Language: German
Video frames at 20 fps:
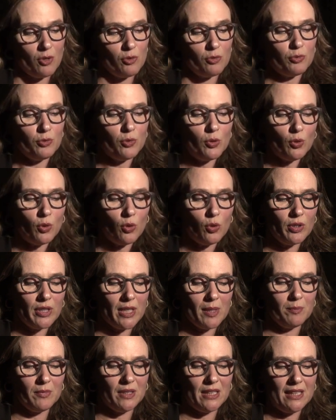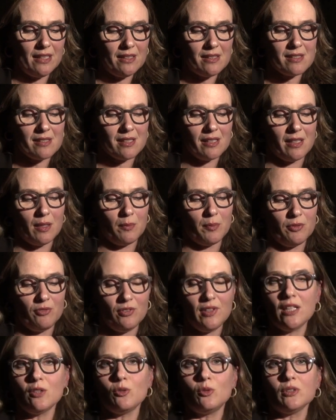Führung im Dienste der
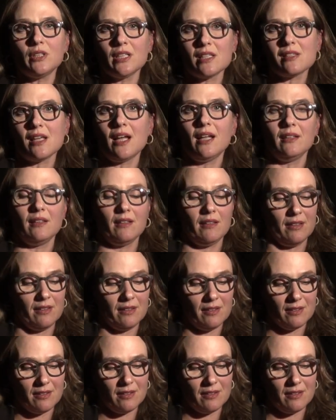Bewegung des anderen,